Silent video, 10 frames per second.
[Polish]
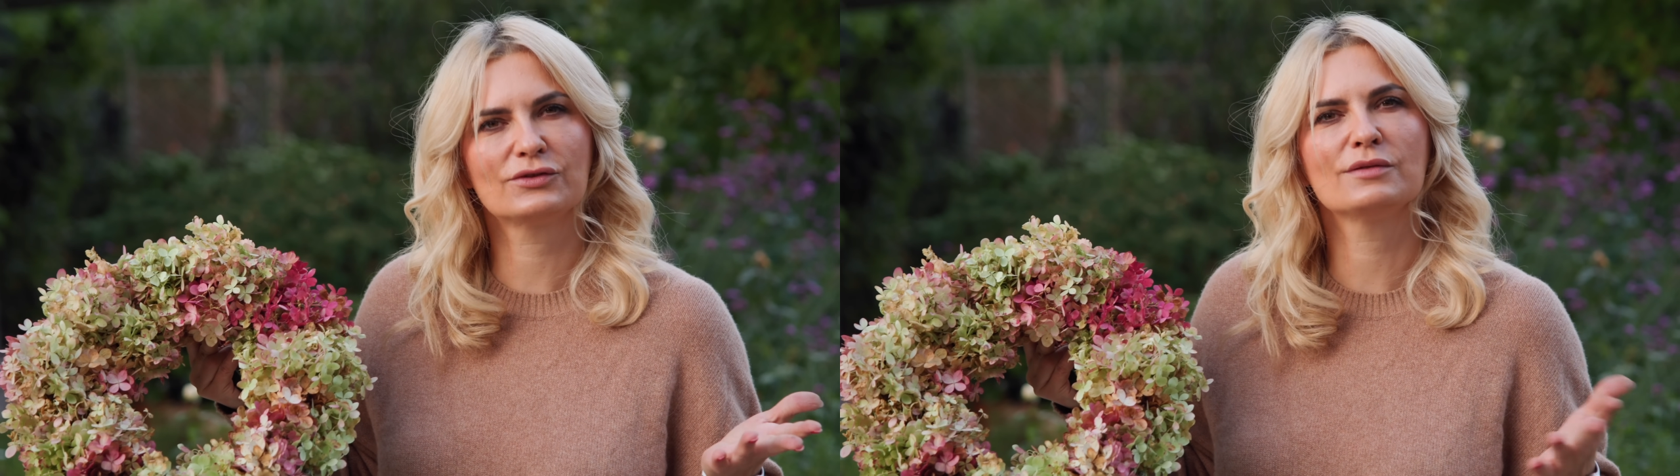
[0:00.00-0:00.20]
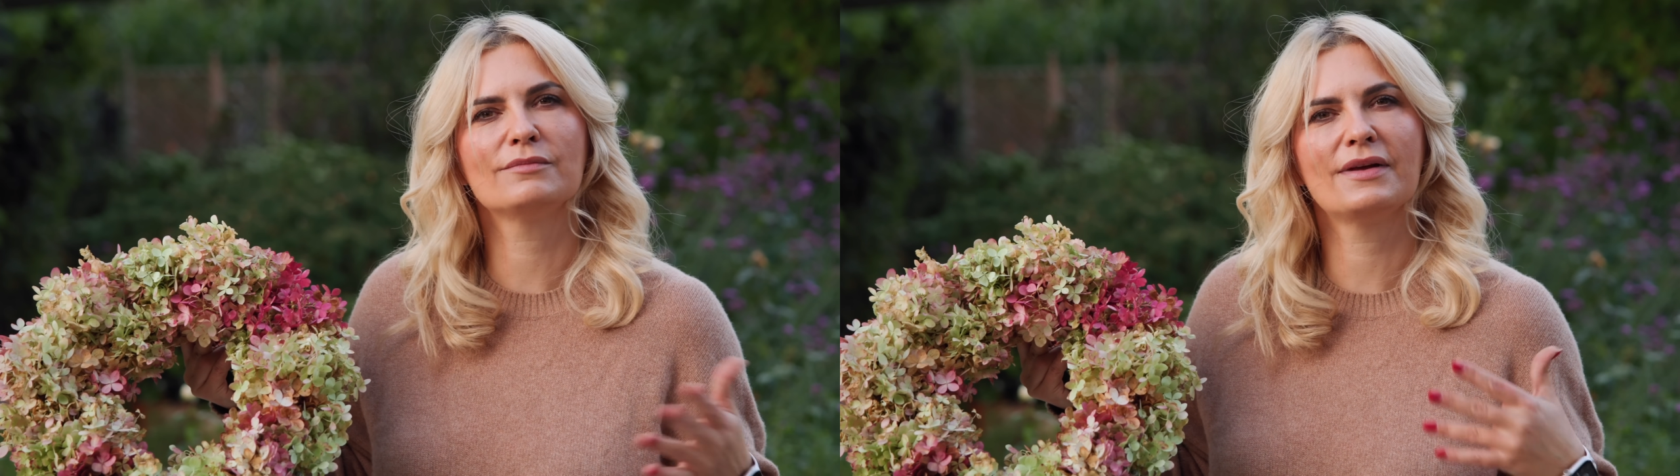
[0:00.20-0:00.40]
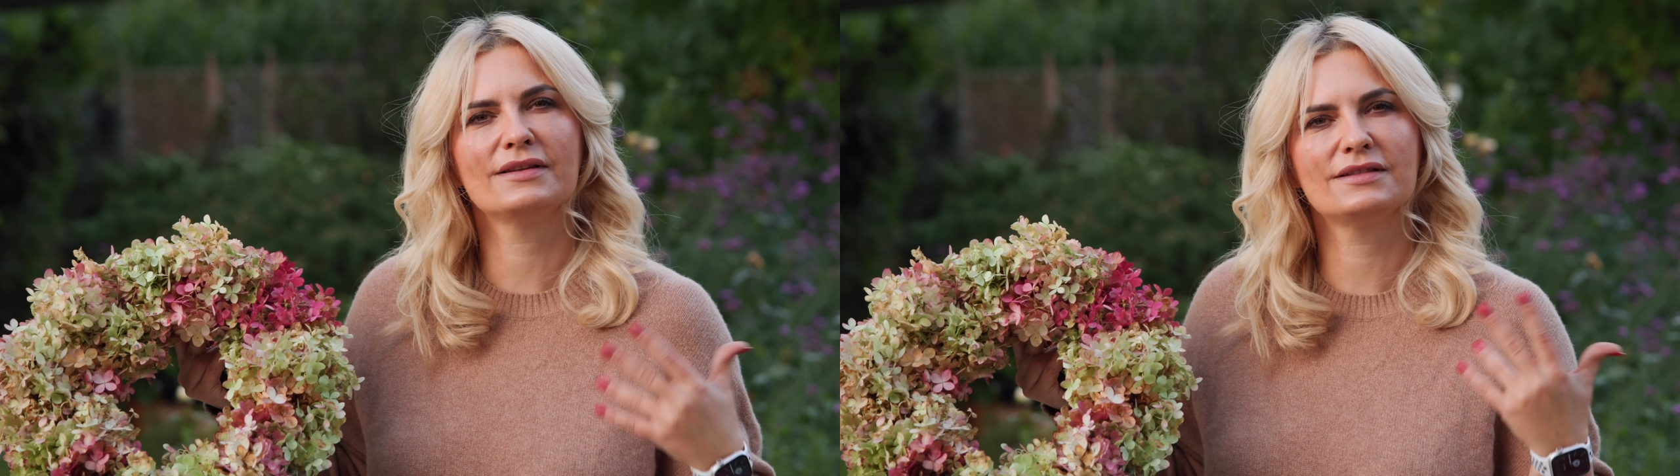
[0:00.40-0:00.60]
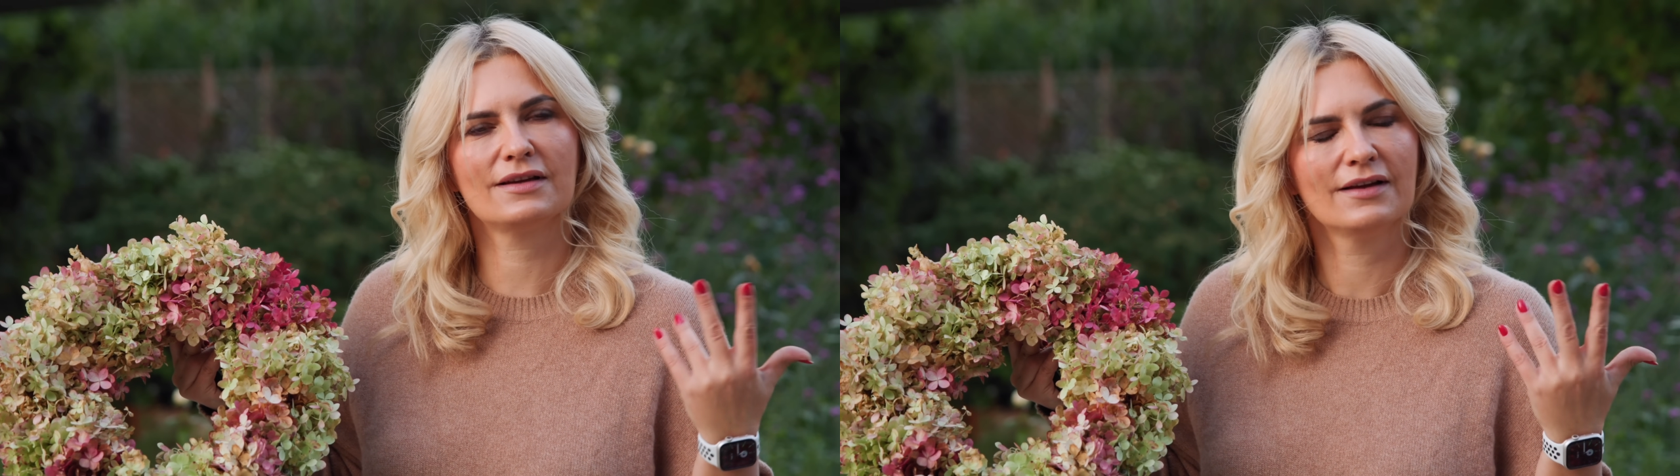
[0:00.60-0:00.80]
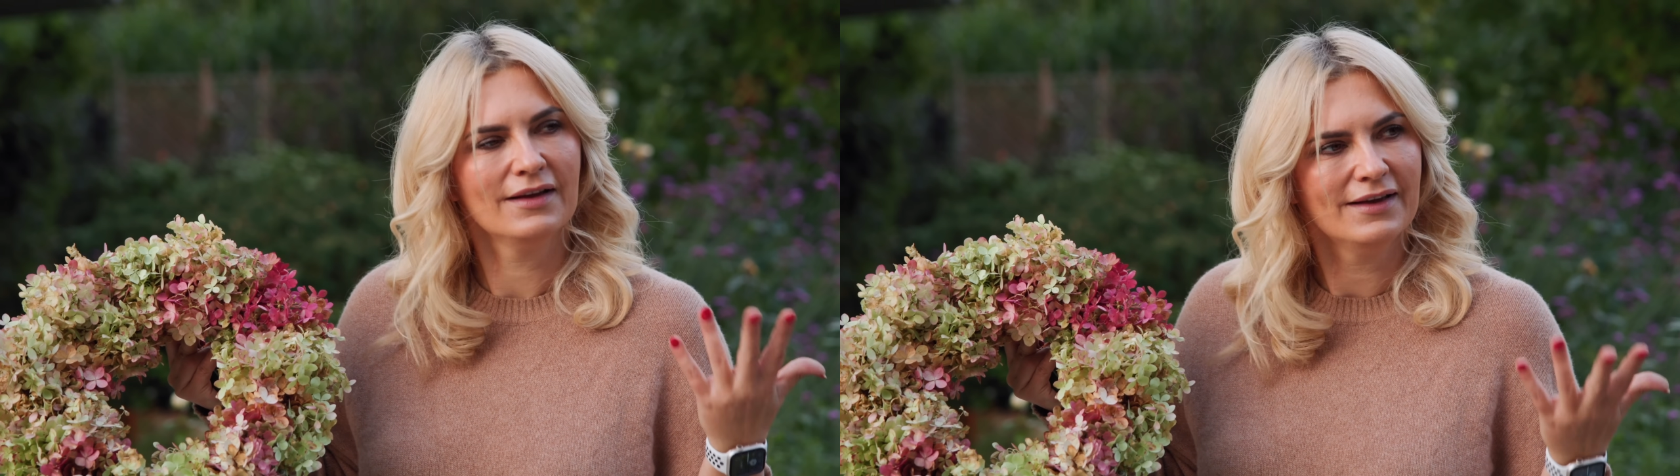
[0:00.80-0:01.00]
który którym
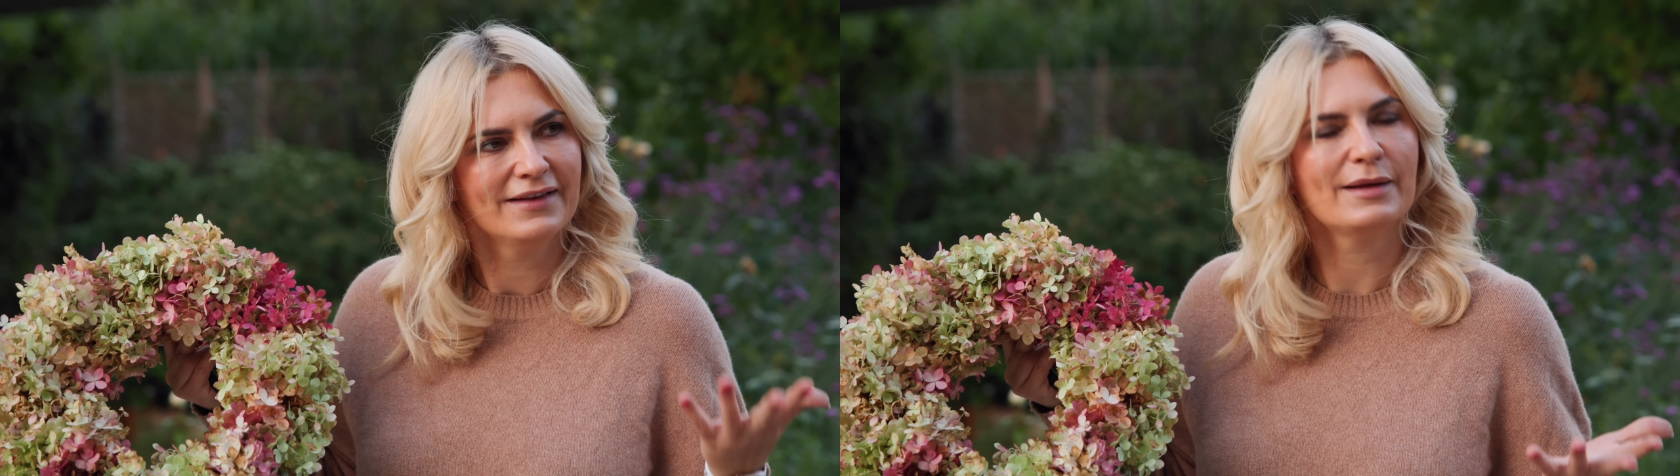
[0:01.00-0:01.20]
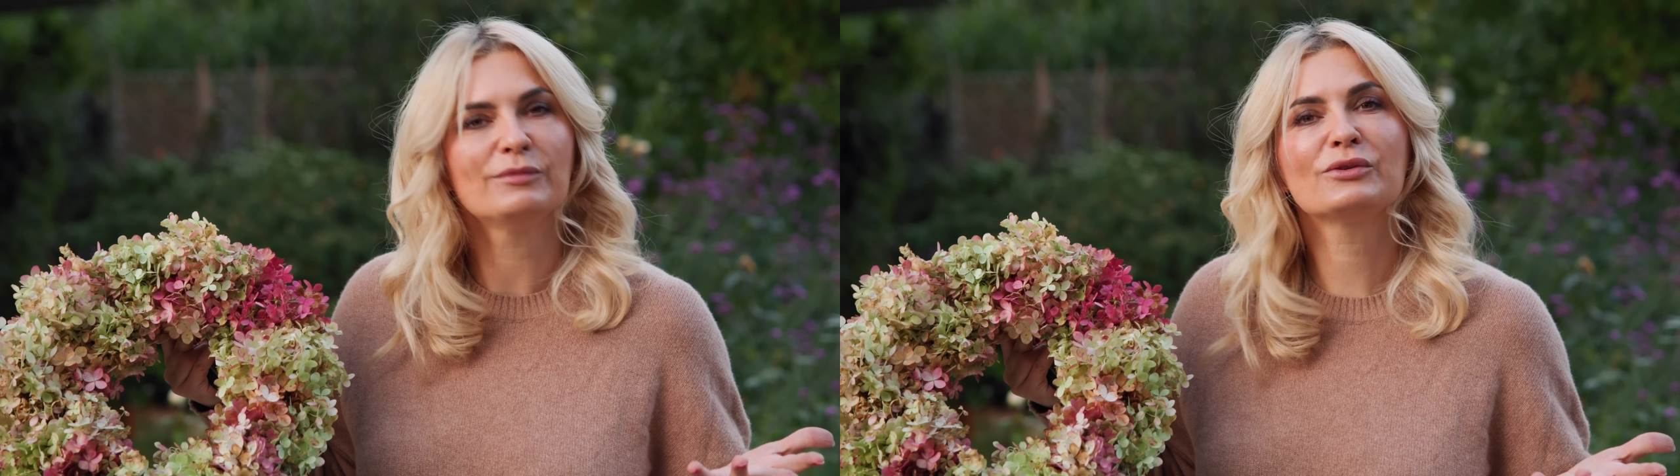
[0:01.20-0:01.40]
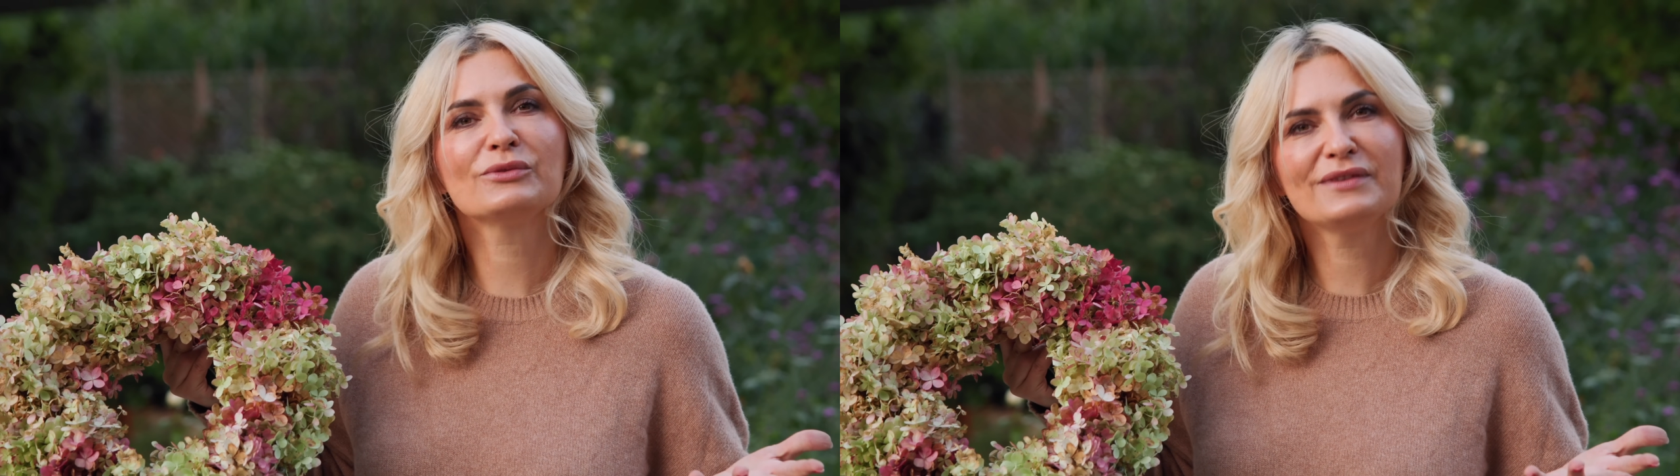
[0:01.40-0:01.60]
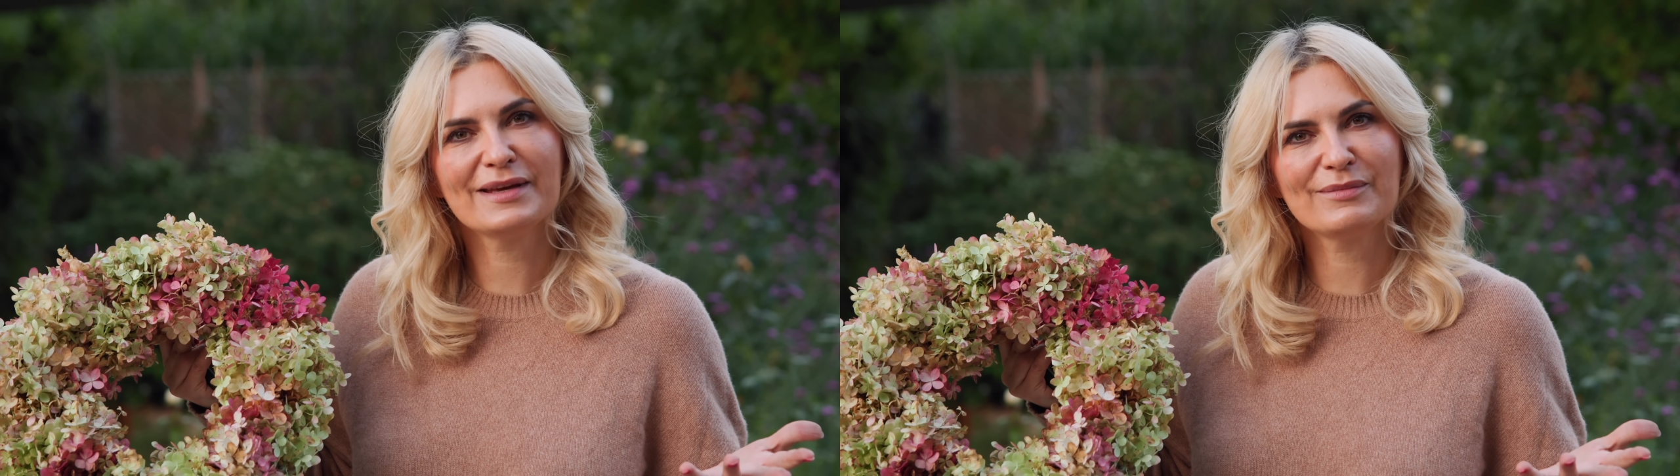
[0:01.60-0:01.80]
będzie nam trudniej